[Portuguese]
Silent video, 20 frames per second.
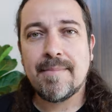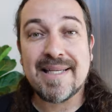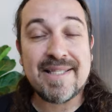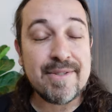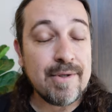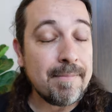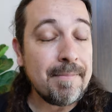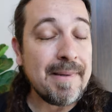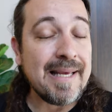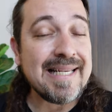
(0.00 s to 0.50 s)
Mas
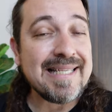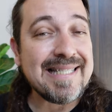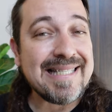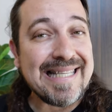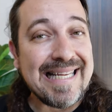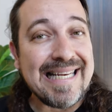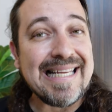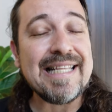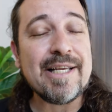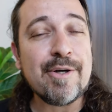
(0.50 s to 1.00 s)
são apenas
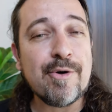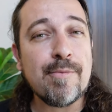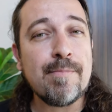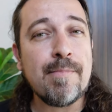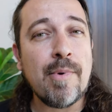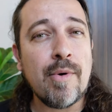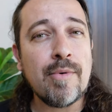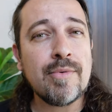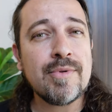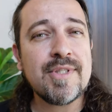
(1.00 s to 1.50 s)
30
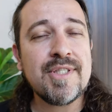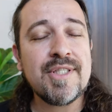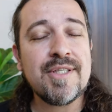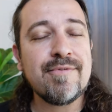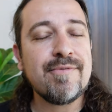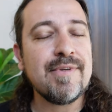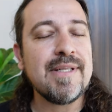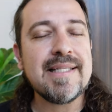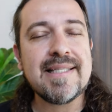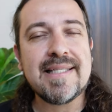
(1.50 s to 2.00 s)
cupons
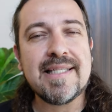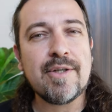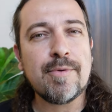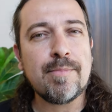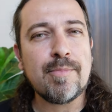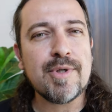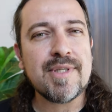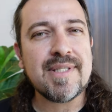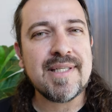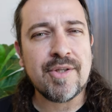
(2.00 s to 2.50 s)
de
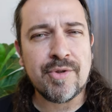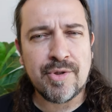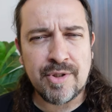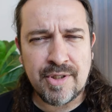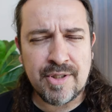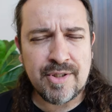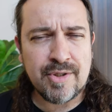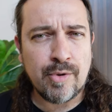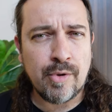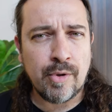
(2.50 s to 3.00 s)
25% de
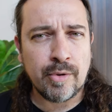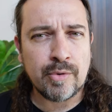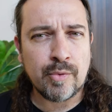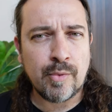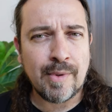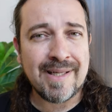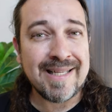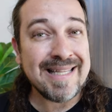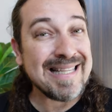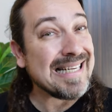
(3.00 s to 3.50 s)
desconto.
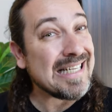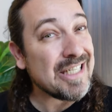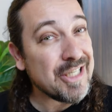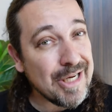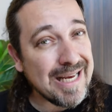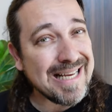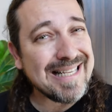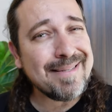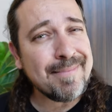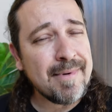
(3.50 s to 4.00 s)
Quando a
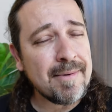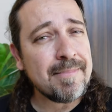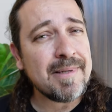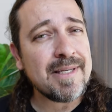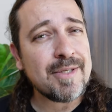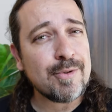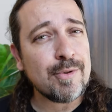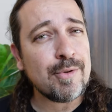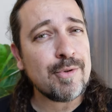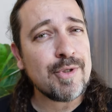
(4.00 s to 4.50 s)
trigésima
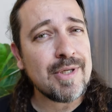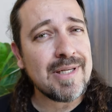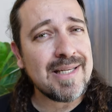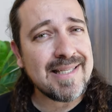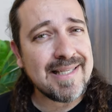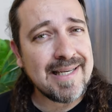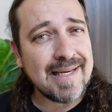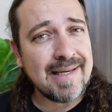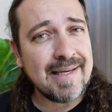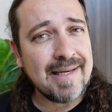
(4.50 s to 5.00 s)
pessoa
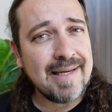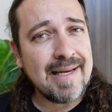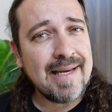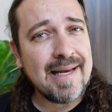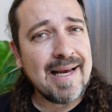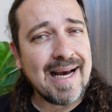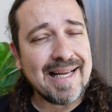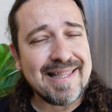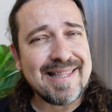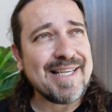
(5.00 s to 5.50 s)
utilizar,
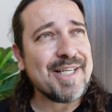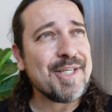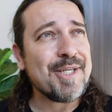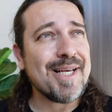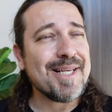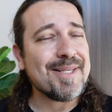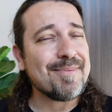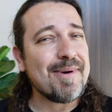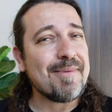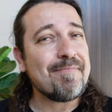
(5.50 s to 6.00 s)
a
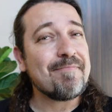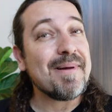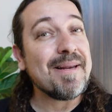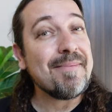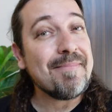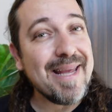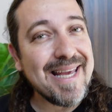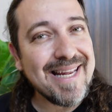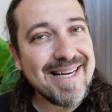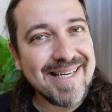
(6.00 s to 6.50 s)
trigésima
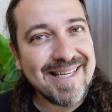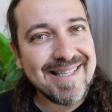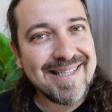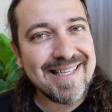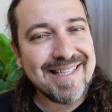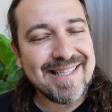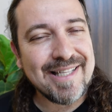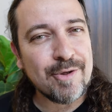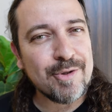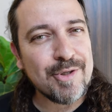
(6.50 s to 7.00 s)
primeira que
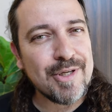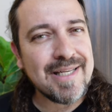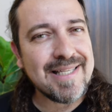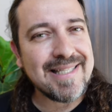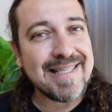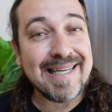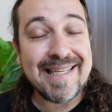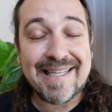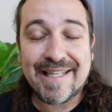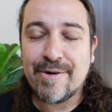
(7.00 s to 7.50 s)
tentar
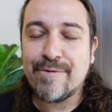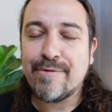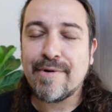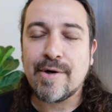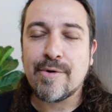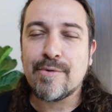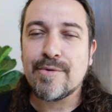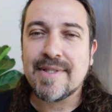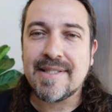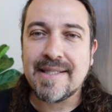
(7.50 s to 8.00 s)
utilizar não
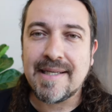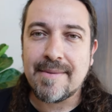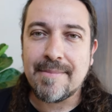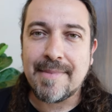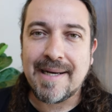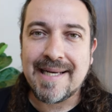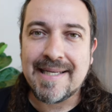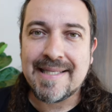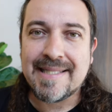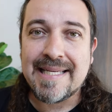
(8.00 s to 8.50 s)
vai conseguir
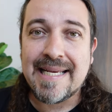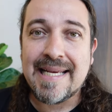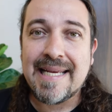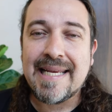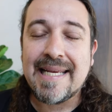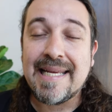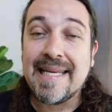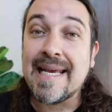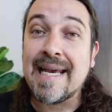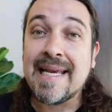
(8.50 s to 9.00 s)
mais
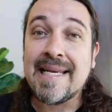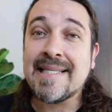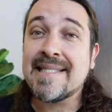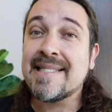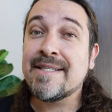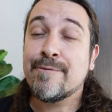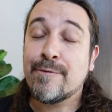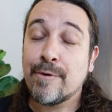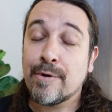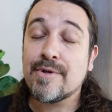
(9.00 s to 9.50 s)
e aí,
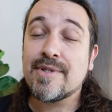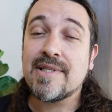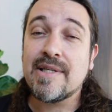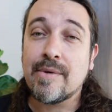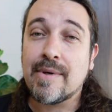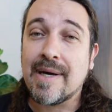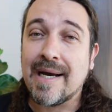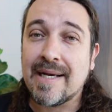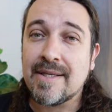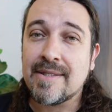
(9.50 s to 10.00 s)
se for o
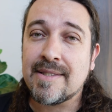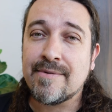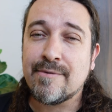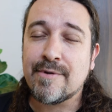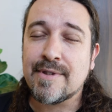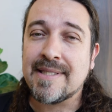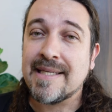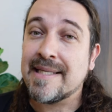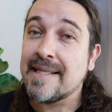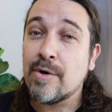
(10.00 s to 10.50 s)
seu caso, se
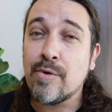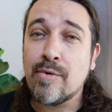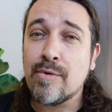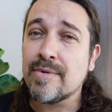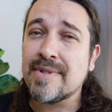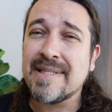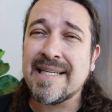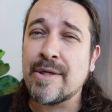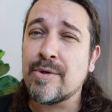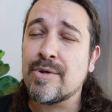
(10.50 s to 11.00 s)
você não
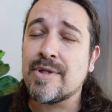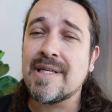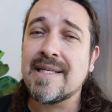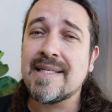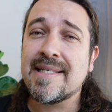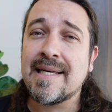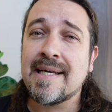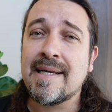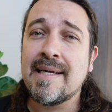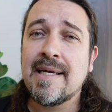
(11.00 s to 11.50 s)
conseguir
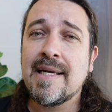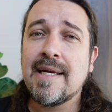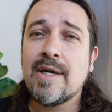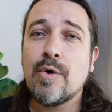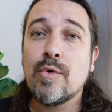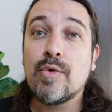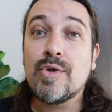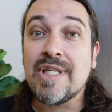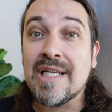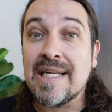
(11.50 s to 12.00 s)
utilizar,
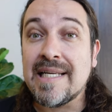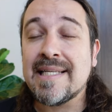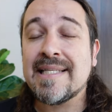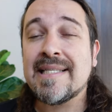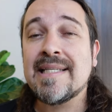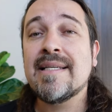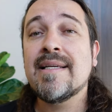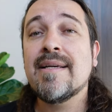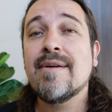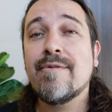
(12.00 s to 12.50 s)

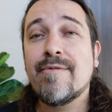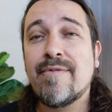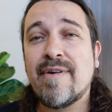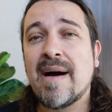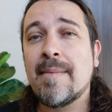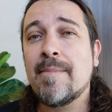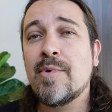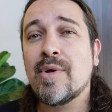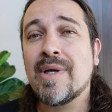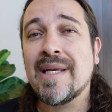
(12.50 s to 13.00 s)
utilize
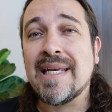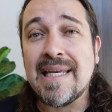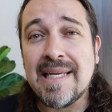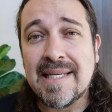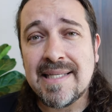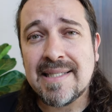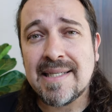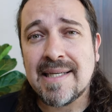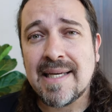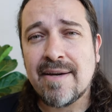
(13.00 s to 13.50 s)
Fábio
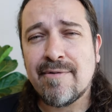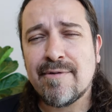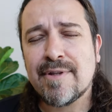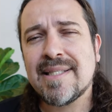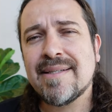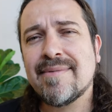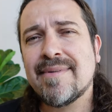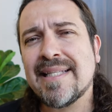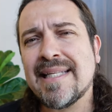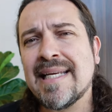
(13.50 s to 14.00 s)
15, que aí
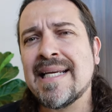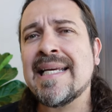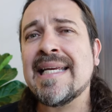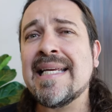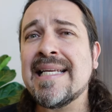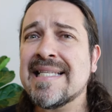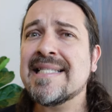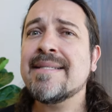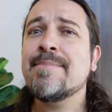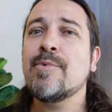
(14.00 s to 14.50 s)
você vai ter
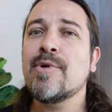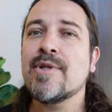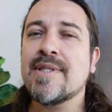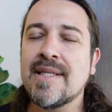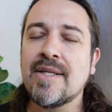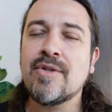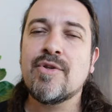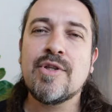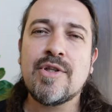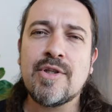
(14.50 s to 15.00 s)

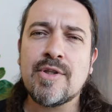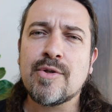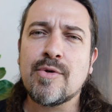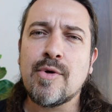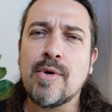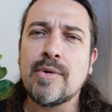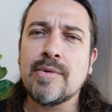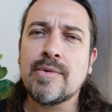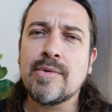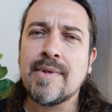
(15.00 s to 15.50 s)
15% de
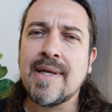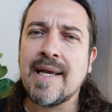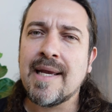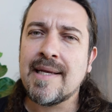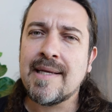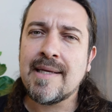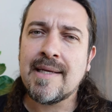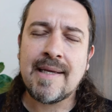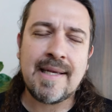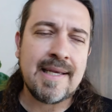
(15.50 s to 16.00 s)
desconto e
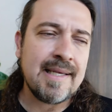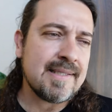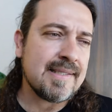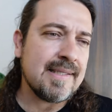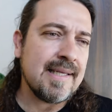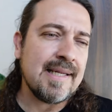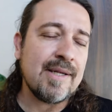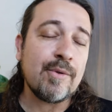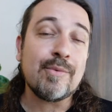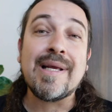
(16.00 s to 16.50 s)
aí
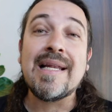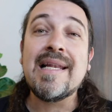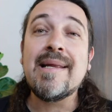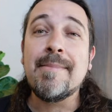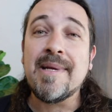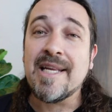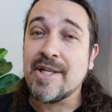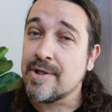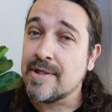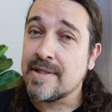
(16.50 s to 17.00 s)
esse daí não tem
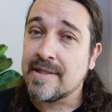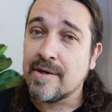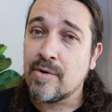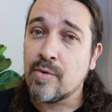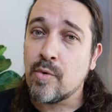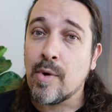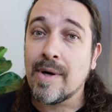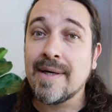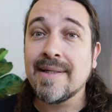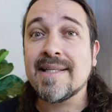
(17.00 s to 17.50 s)
limite.
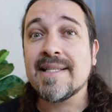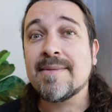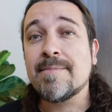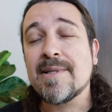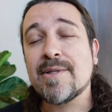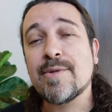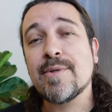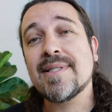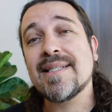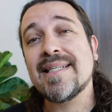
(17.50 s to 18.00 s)
Então, quantas
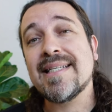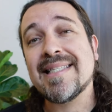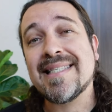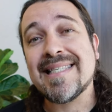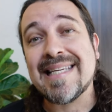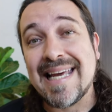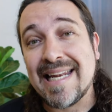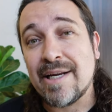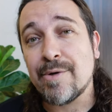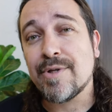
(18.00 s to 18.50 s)
pessoas
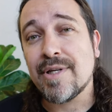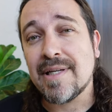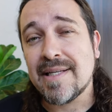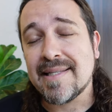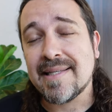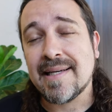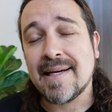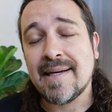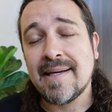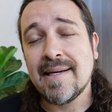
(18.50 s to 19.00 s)
quiserem
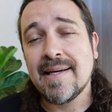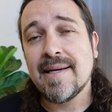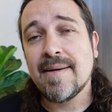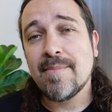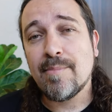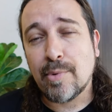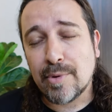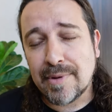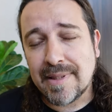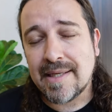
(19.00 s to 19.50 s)
utilizar,
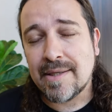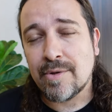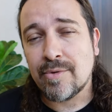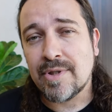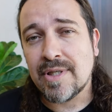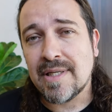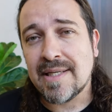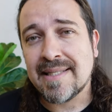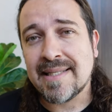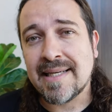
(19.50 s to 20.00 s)
poderão
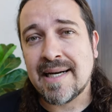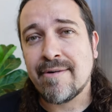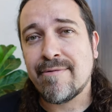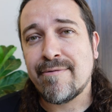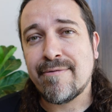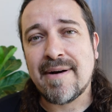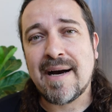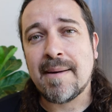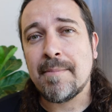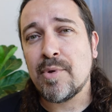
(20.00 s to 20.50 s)
utilizar
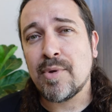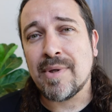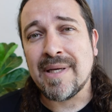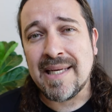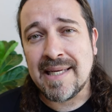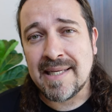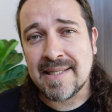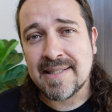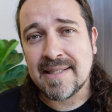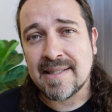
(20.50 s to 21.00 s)
Fábio
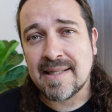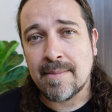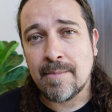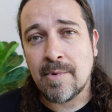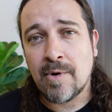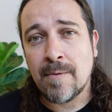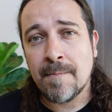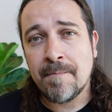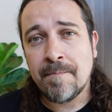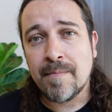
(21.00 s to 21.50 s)
15, tá
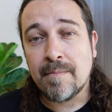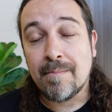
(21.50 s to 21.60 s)
bom?